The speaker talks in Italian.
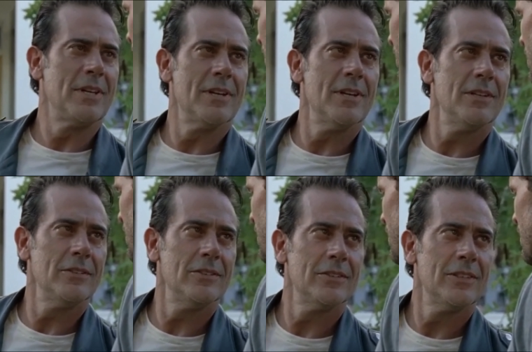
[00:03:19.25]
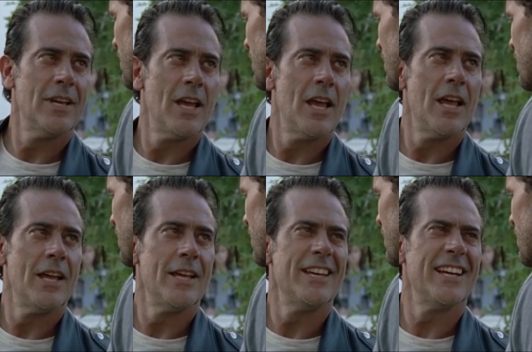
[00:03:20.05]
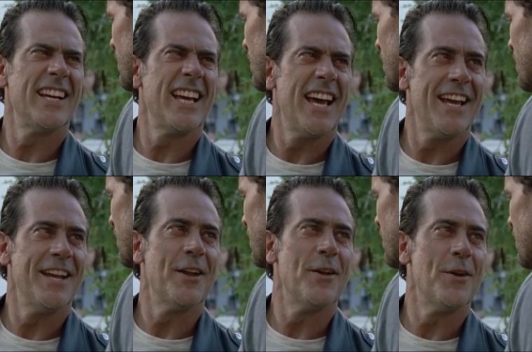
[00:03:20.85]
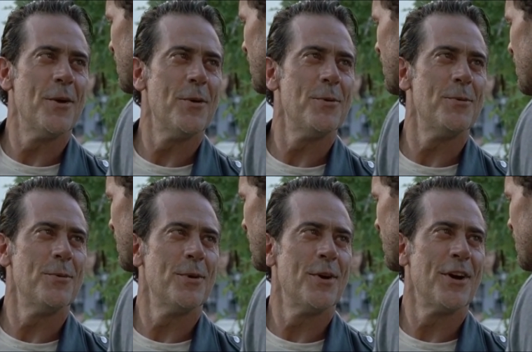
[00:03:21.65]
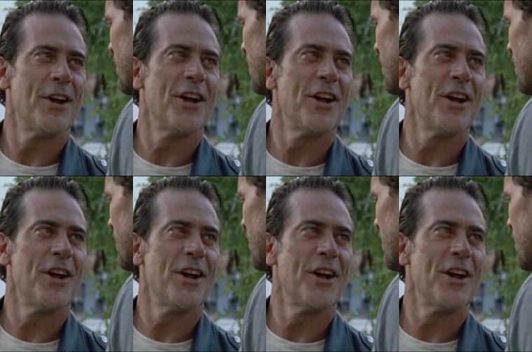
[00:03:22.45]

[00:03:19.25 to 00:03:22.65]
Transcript: La risposta è che tu non hai